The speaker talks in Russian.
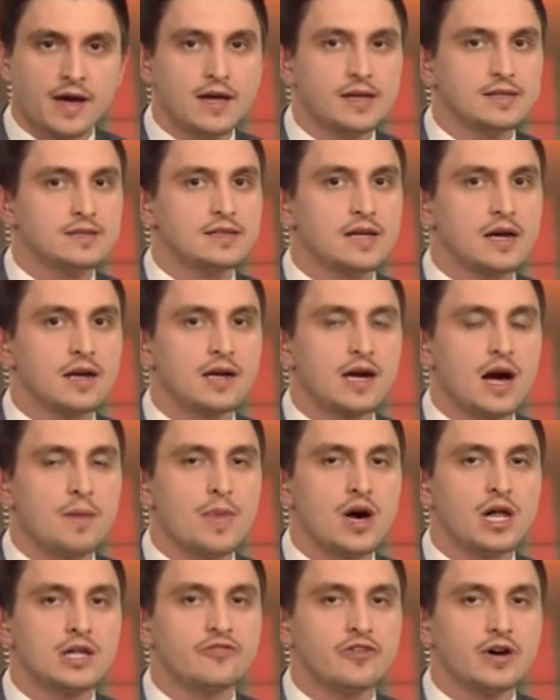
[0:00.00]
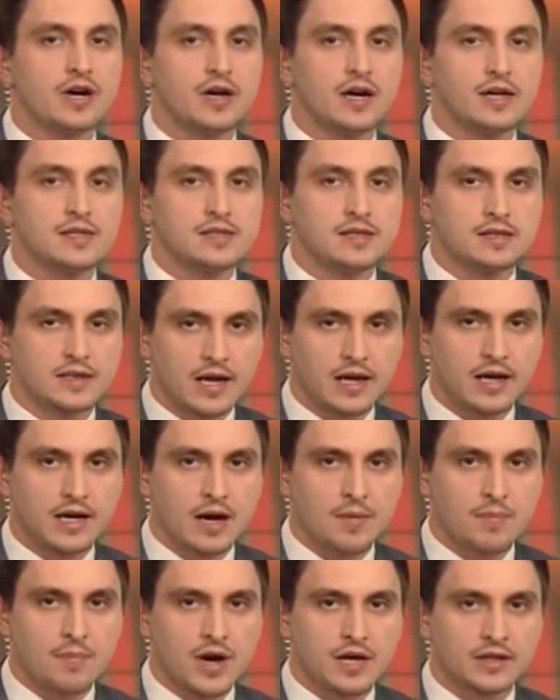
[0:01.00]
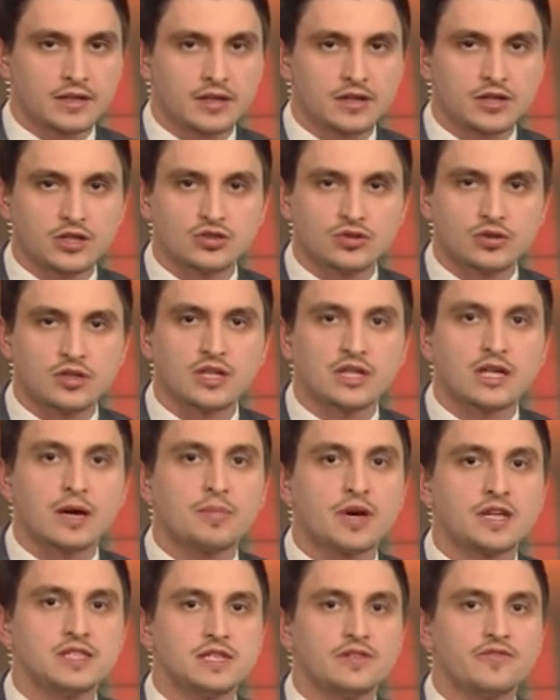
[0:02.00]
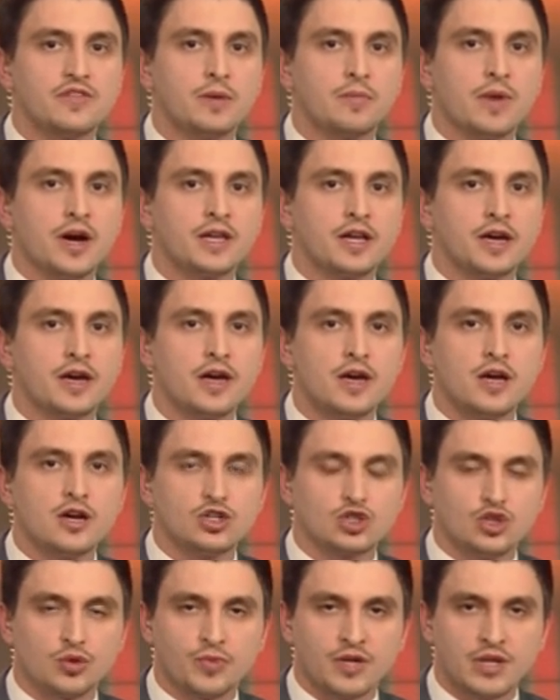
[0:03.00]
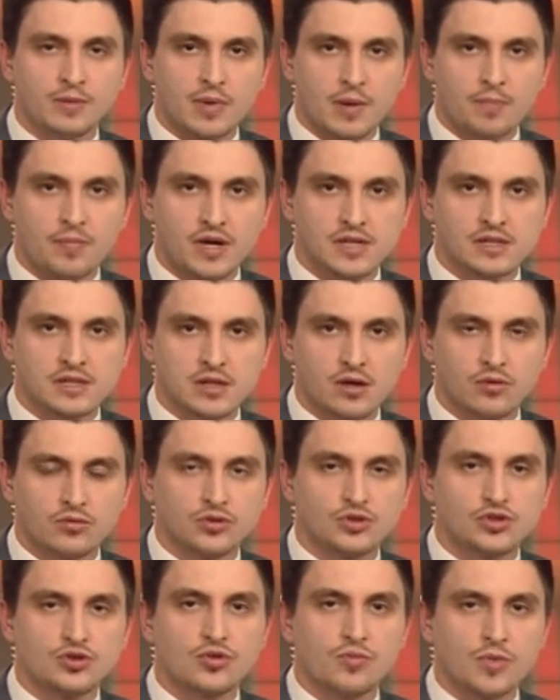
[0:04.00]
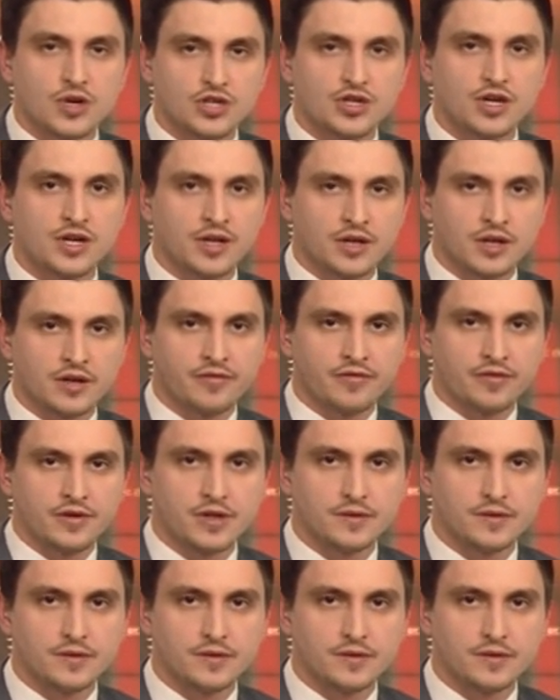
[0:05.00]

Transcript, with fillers: Динара Камалова о деталях обмана и на что надо обратить внимание, чтобы не попасть на удочку мошенников.